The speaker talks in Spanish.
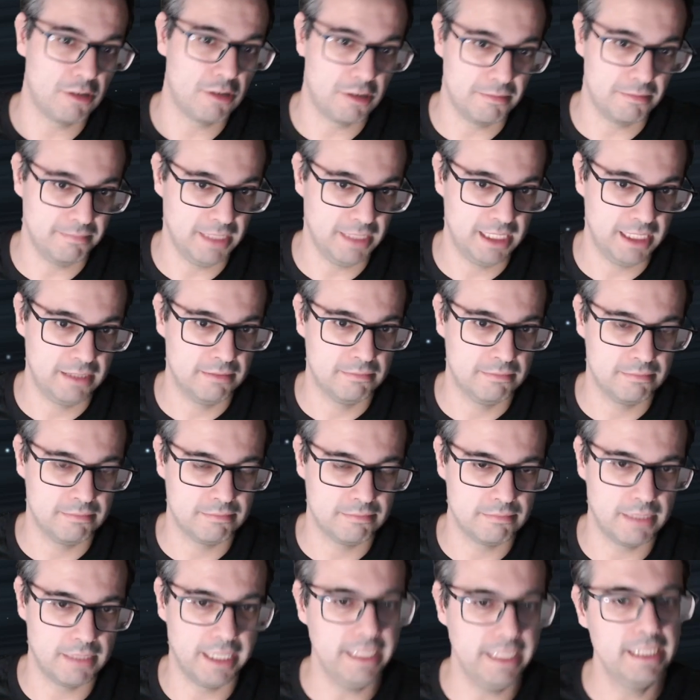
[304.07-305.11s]
hombres.
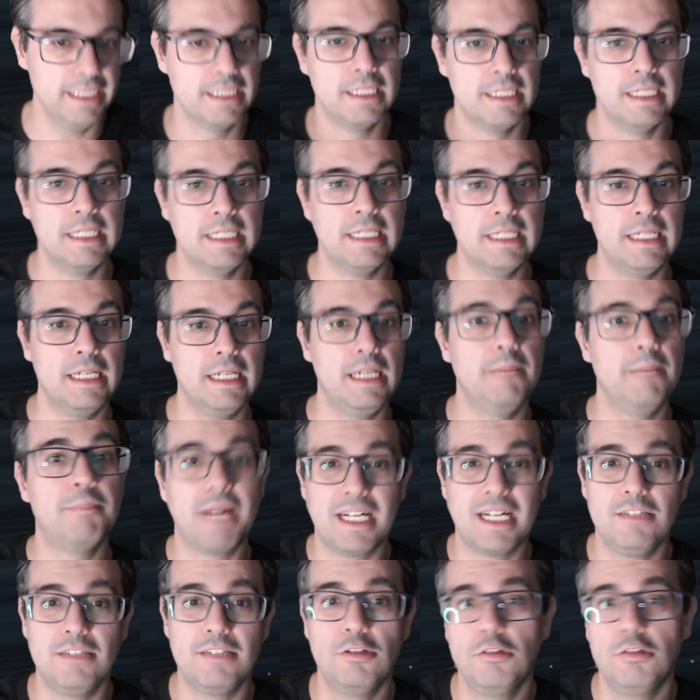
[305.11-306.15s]
¿Vale? Y
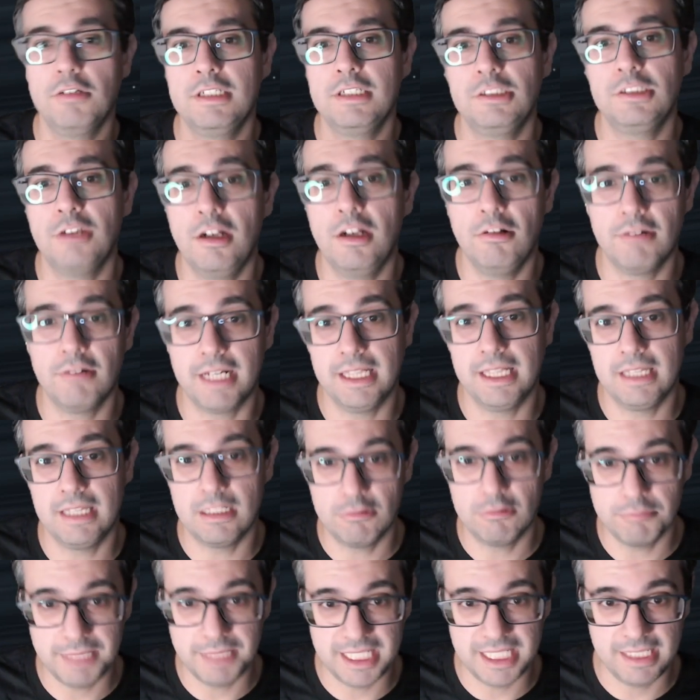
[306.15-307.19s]
para todo eso es lo que está
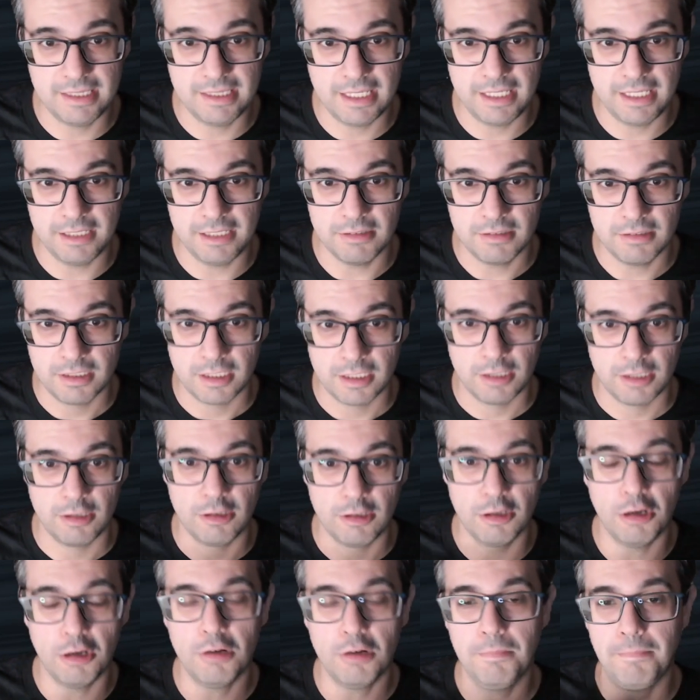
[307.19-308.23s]
tu ministerio.
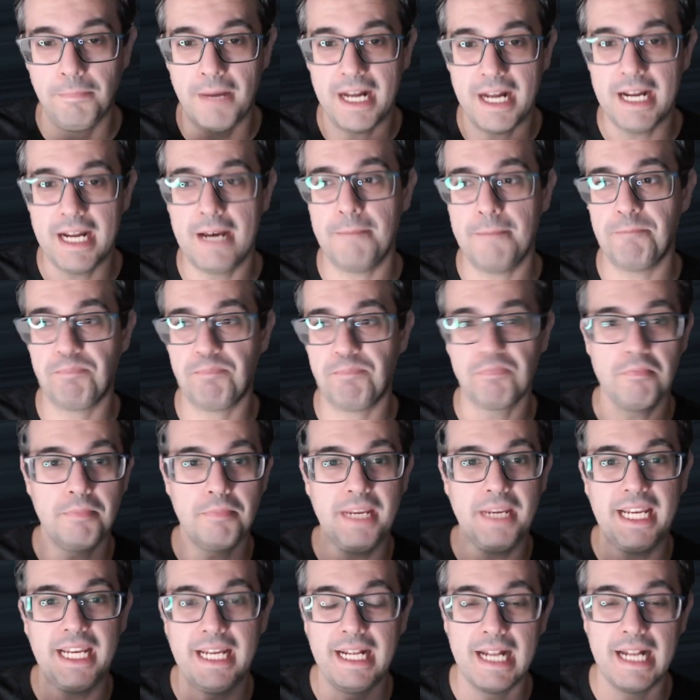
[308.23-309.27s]
No para
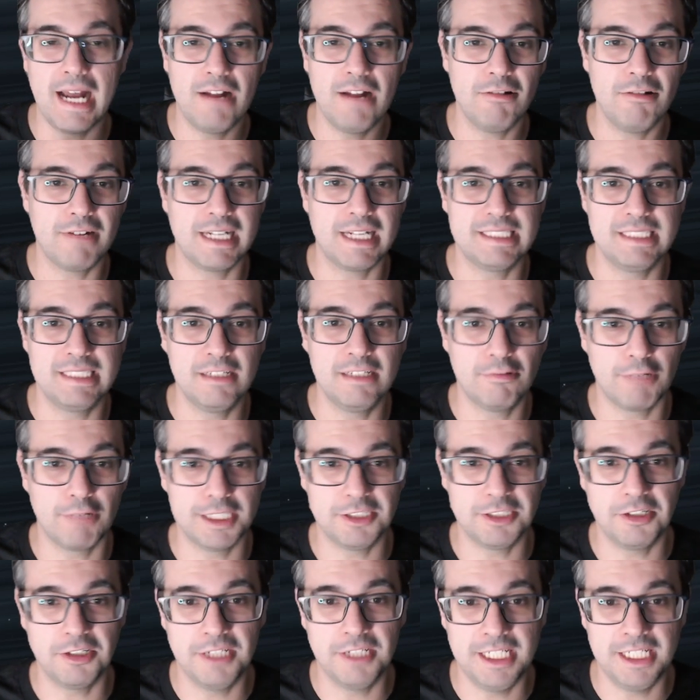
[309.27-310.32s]
vigilar lo que hacen
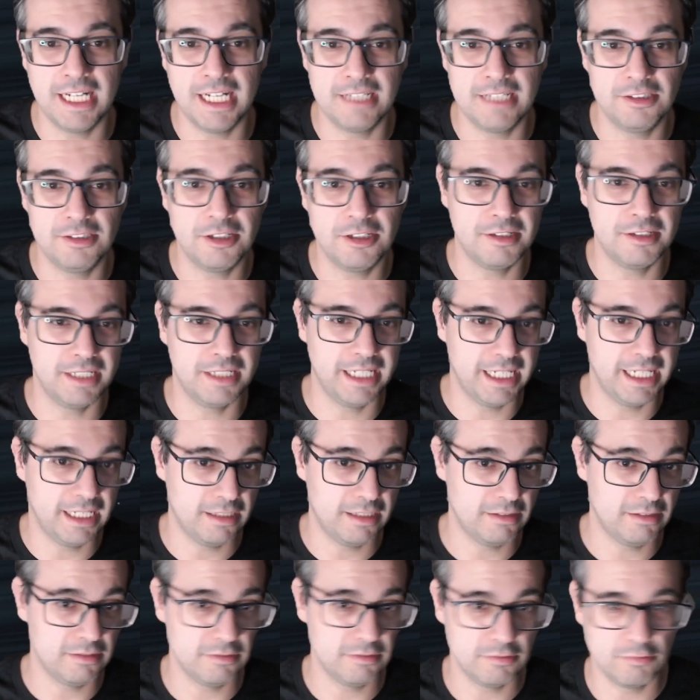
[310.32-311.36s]
cuatro niñatos
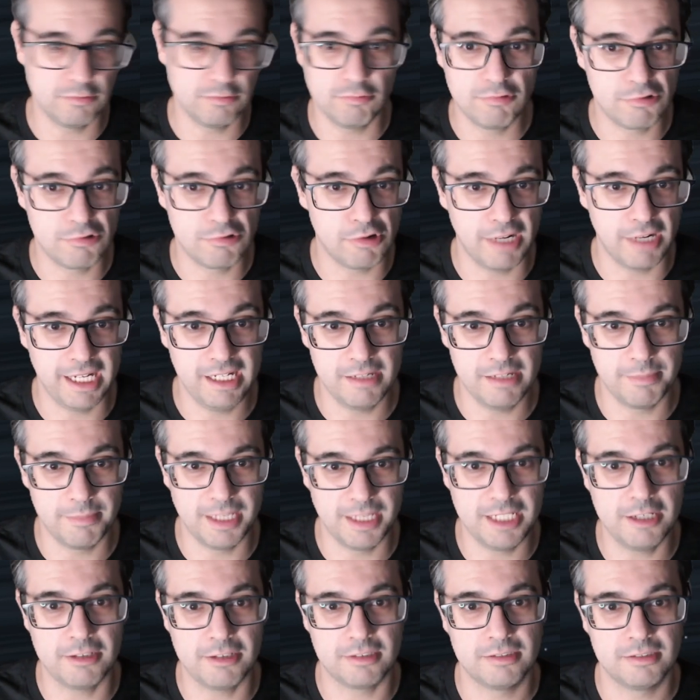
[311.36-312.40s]
en un colegio
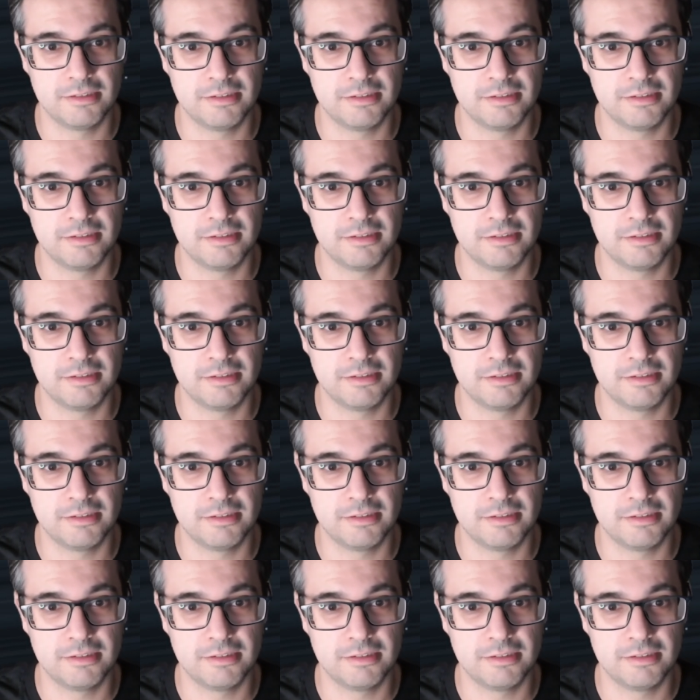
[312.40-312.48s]
mayor.